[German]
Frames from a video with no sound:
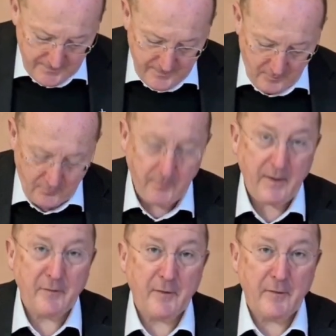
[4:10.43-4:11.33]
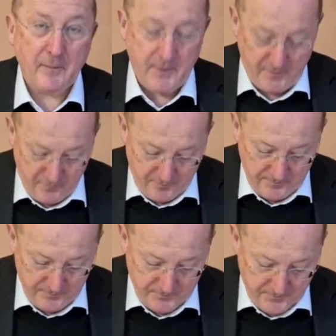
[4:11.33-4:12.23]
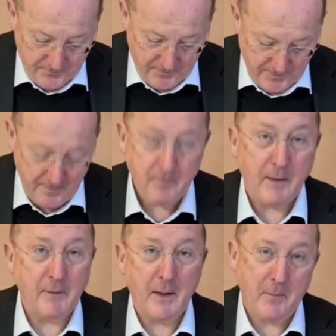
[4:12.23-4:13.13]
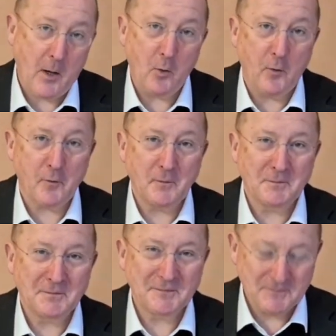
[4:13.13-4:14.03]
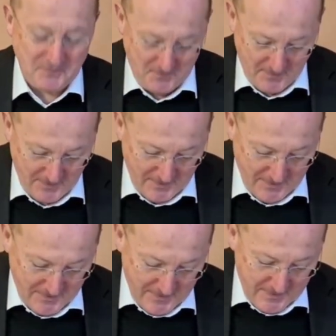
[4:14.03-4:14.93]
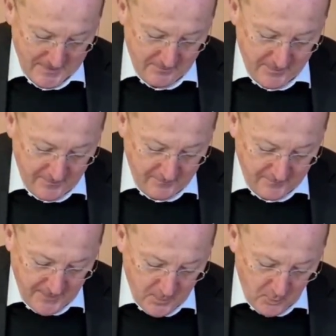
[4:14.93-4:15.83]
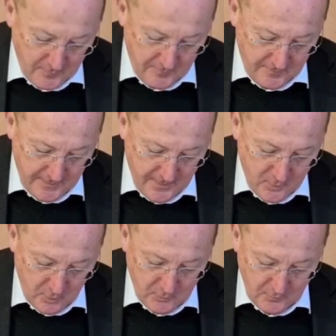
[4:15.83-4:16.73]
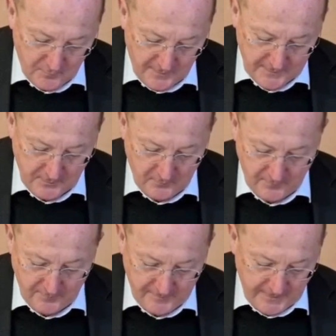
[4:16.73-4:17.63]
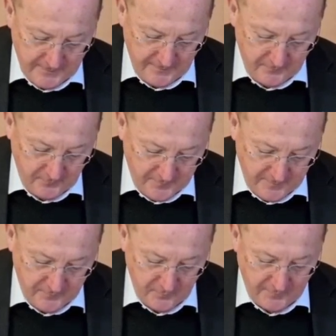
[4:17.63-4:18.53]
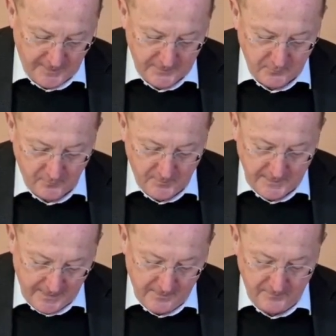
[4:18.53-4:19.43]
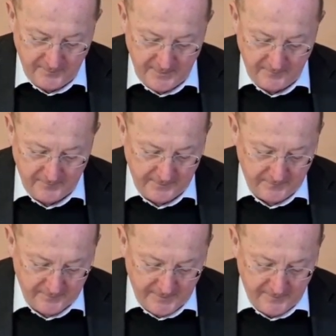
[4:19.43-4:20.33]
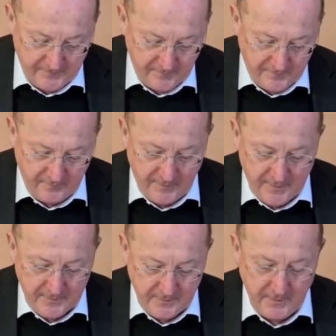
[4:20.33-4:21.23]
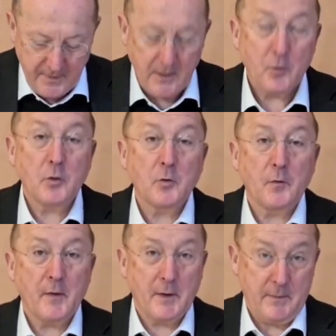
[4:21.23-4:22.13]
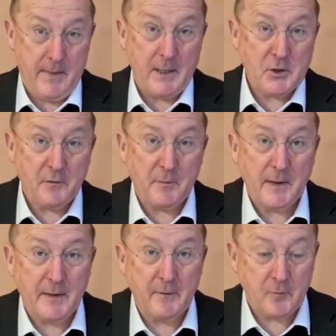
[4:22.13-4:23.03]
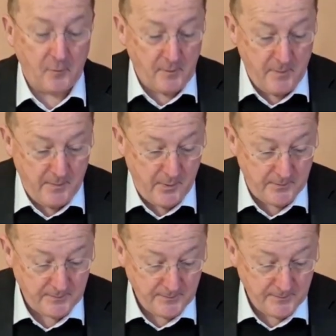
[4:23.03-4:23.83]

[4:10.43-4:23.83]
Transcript: Aus dem Epheserbrief, mal wieder Paulus. Gepriesen sei Gott, der Gott und Vater unseres Herrn Jesus Christus. Er hat uns mit allem Segen seines Geistes gesegnet durch unsere Gemeinschaft mit Christus im Himmel.